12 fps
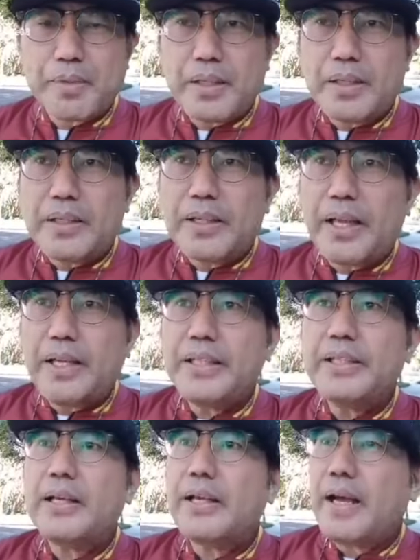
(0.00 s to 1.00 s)
Okay?
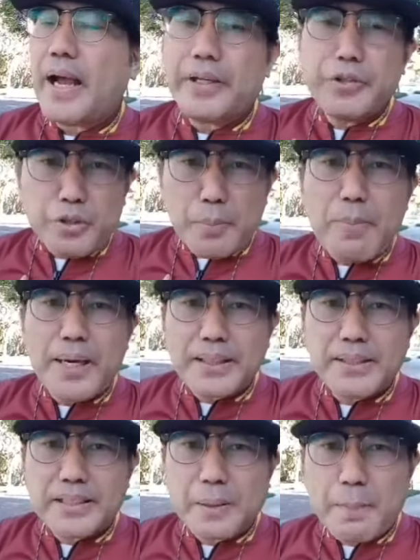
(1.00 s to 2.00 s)
Ayun ang
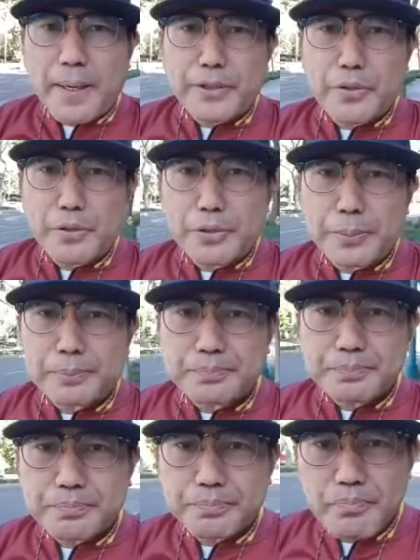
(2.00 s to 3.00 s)
maganda sa Panginoon.
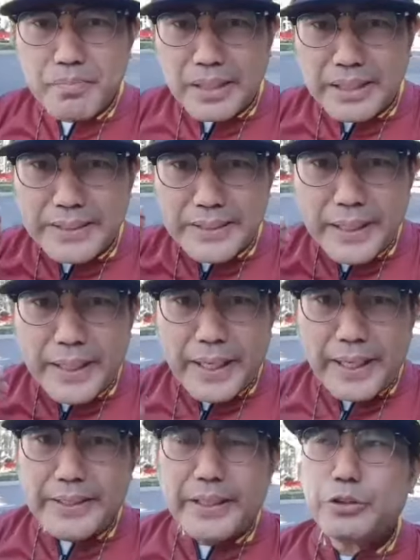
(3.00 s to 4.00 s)
And,
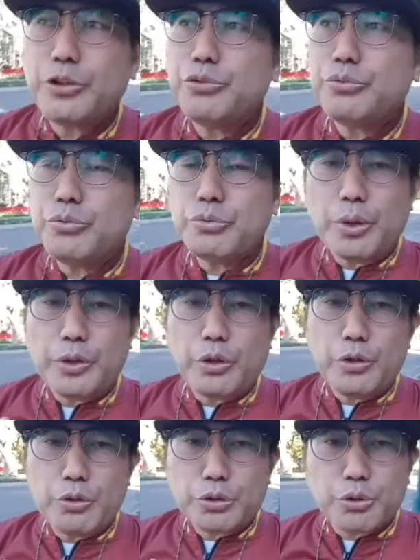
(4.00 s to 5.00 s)
and ito yung, ito
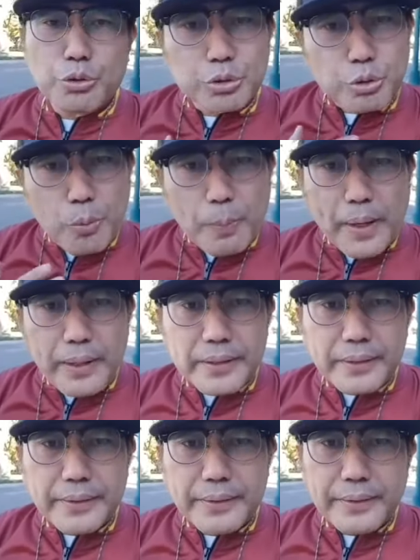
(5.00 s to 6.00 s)
yung gustong gusto ko pa.
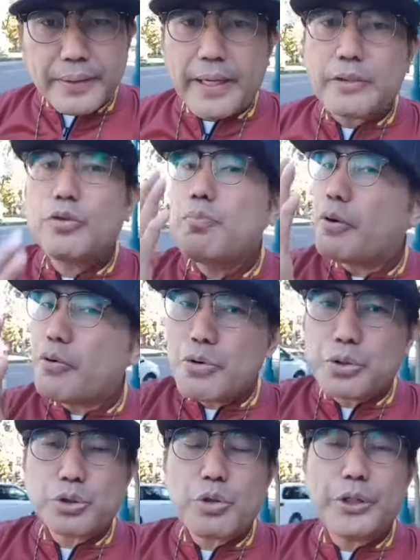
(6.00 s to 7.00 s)
At
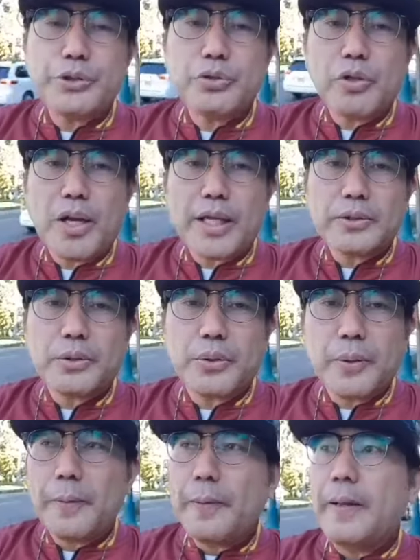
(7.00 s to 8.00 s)
magugustuhan nyo ito lahat to. Oh.
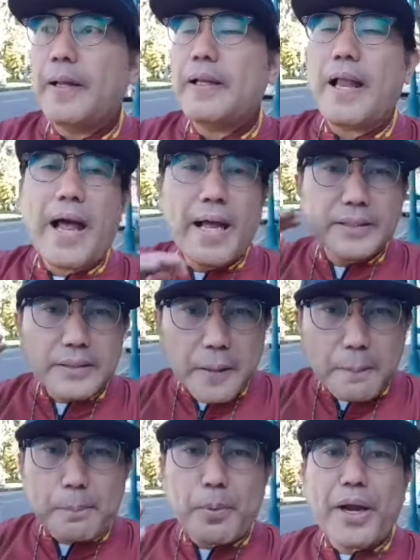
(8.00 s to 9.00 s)
Lahat
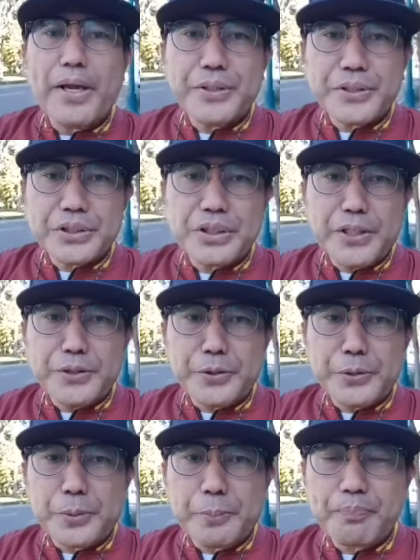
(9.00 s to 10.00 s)
ng prayers
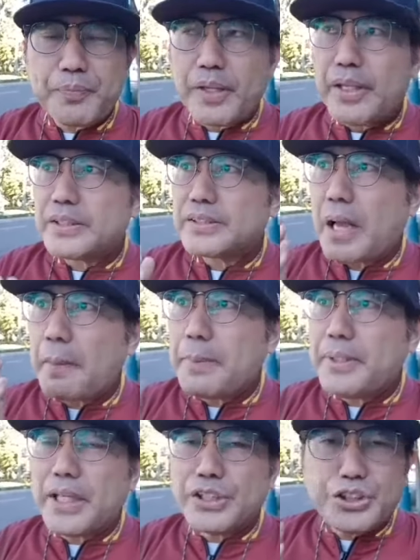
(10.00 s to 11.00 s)
ninyo,
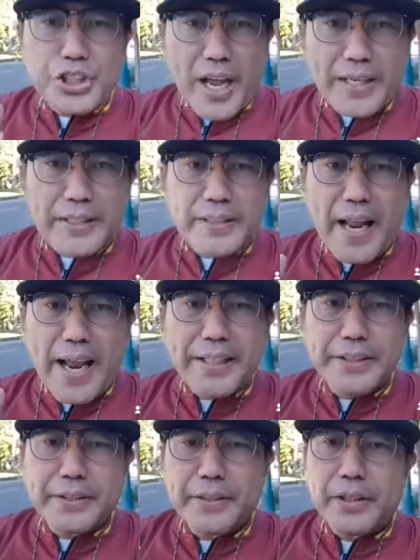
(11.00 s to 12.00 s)
sabi ng John 9,
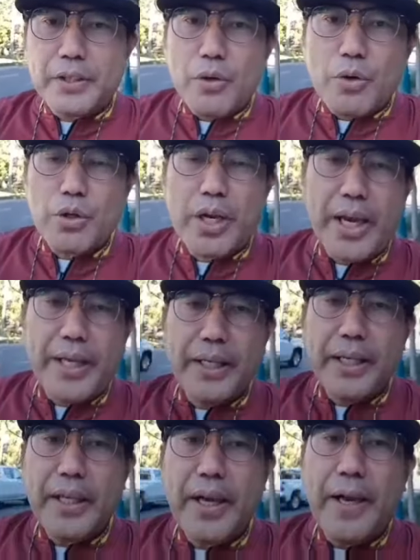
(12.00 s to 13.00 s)
okay?
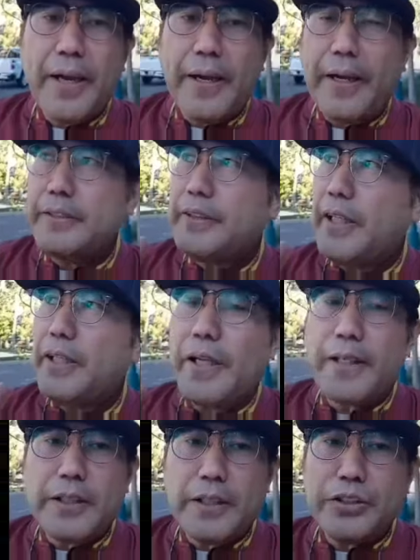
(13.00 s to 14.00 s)
I think
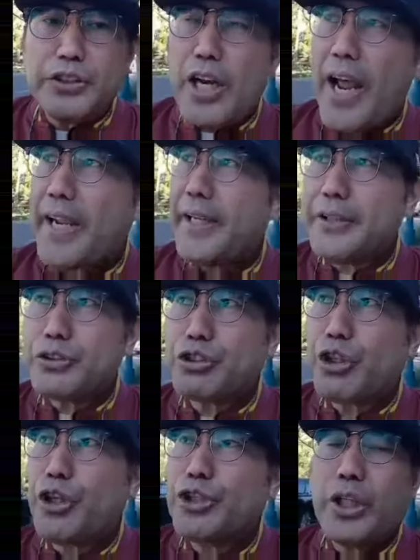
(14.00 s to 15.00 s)
uh,
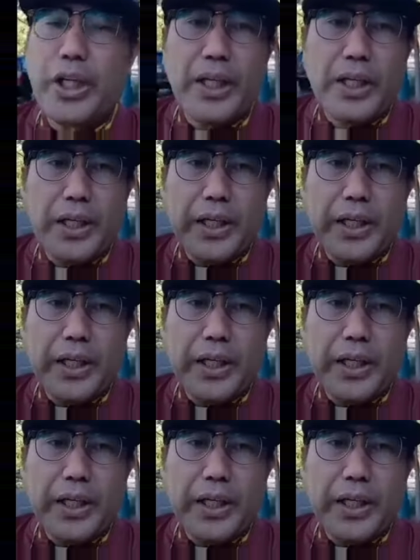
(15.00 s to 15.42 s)
931.